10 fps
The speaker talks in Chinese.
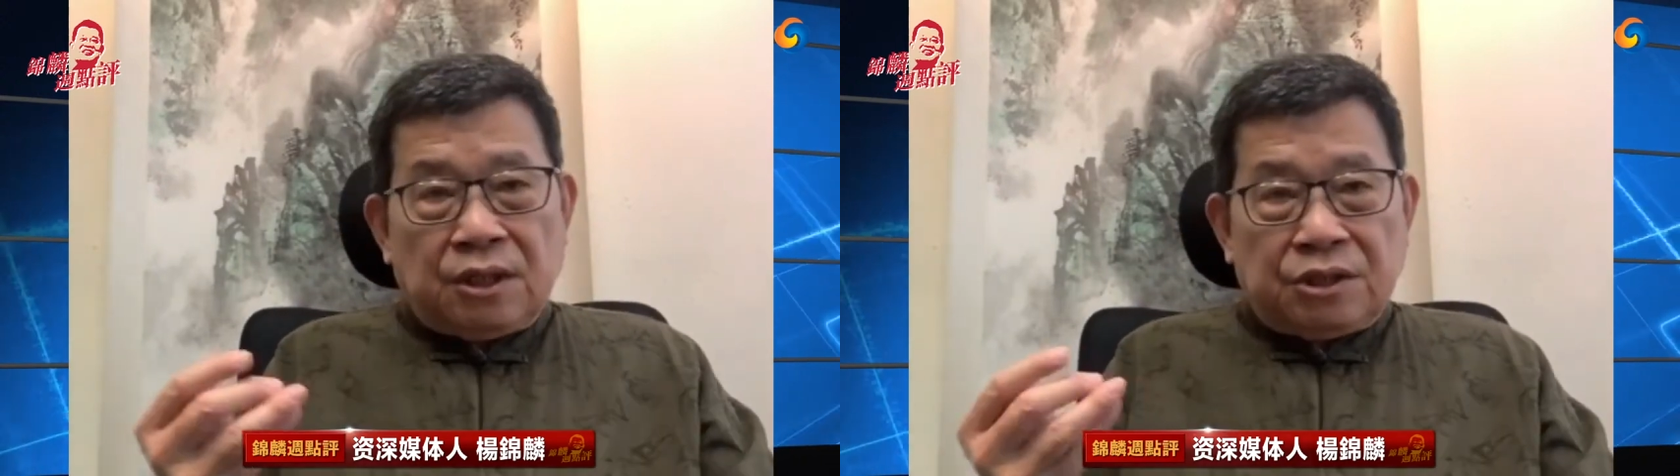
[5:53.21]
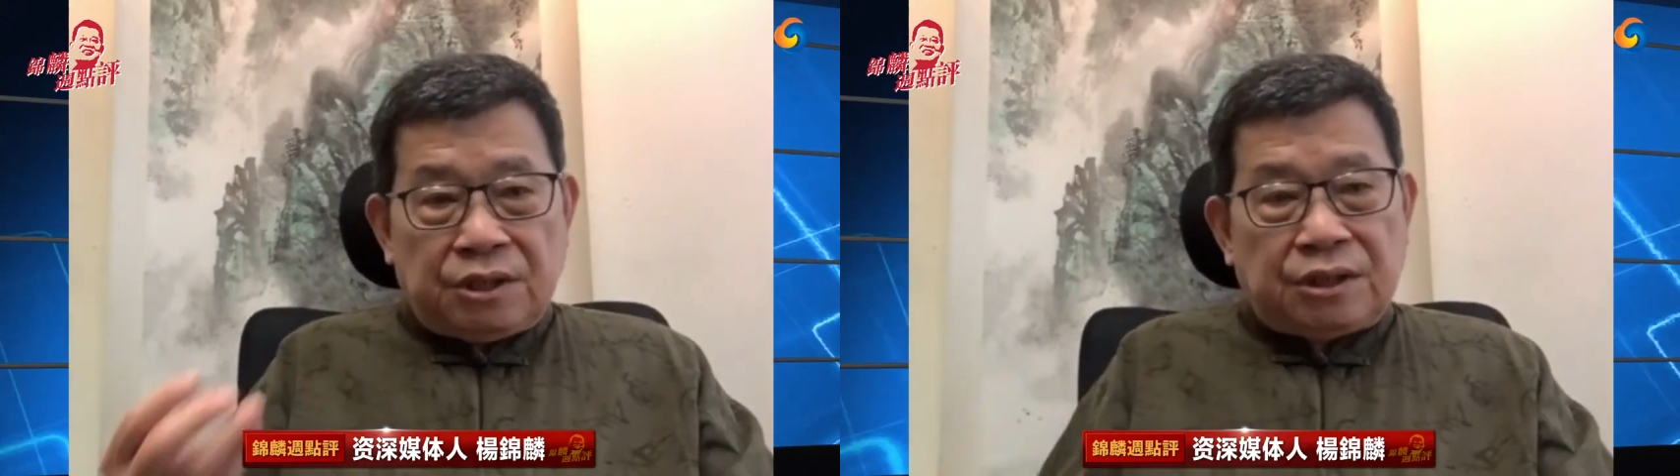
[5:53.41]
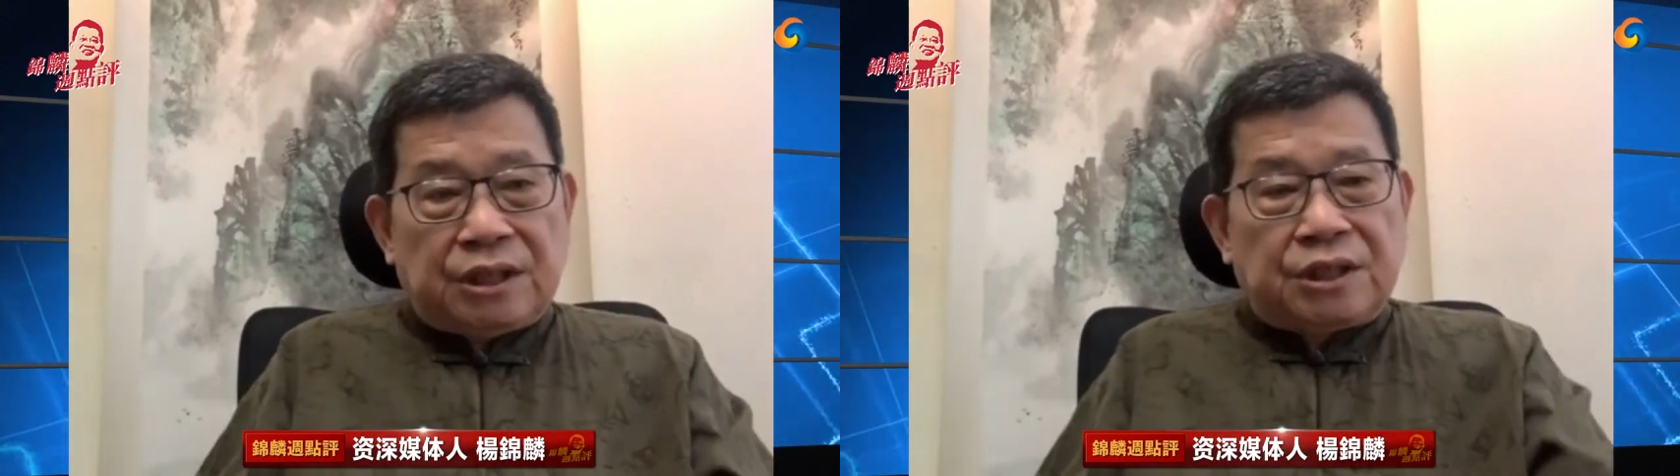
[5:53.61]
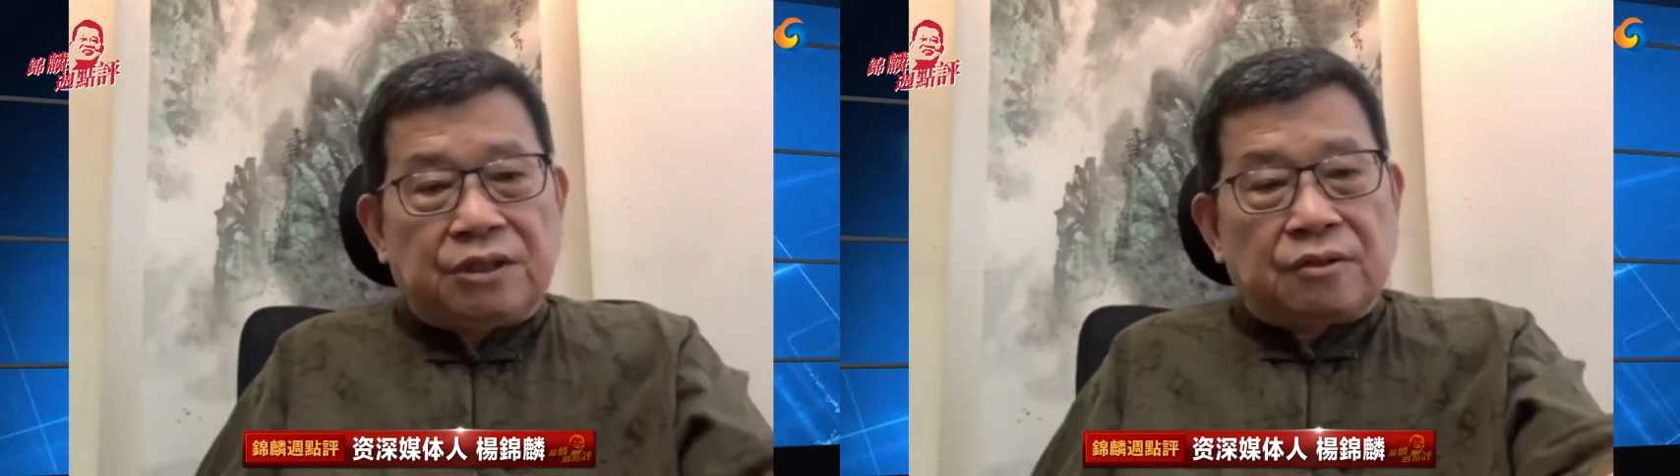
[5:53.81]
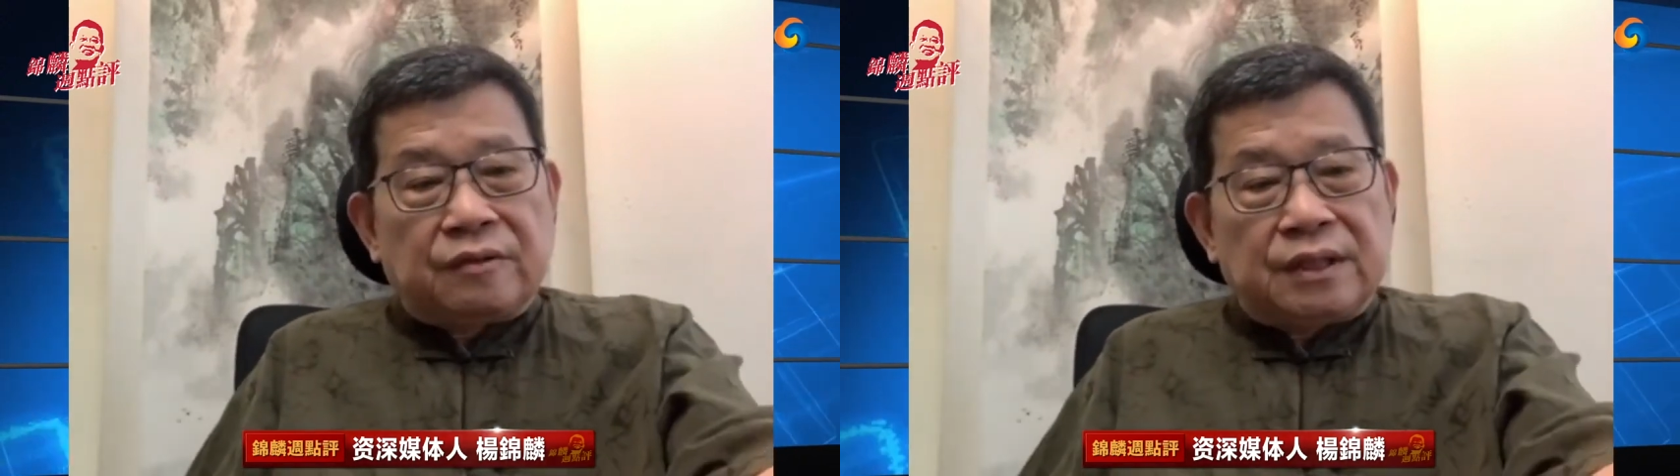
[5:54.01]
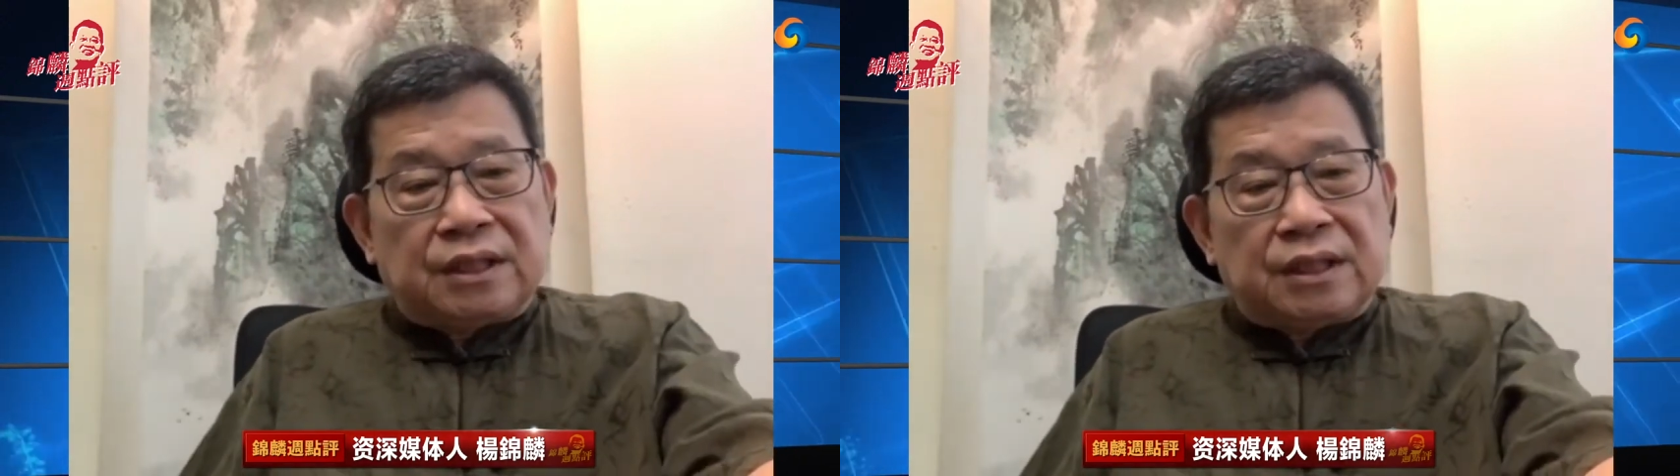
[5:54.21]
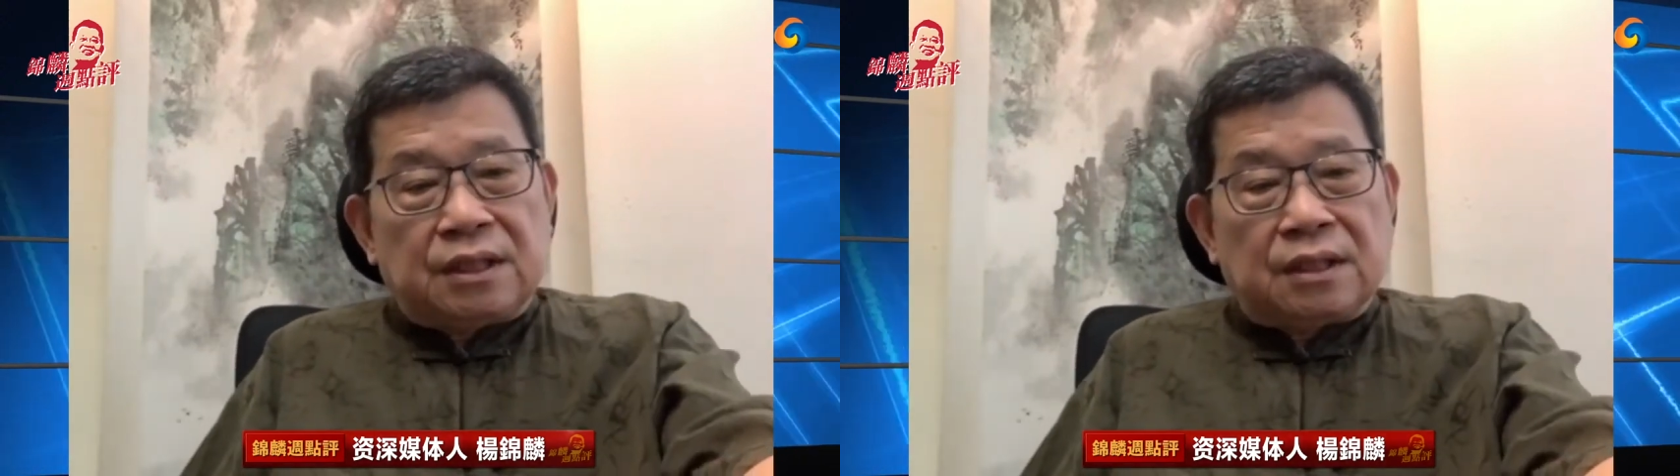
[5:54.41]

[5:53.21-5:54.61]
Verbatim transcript: 世界金融危机，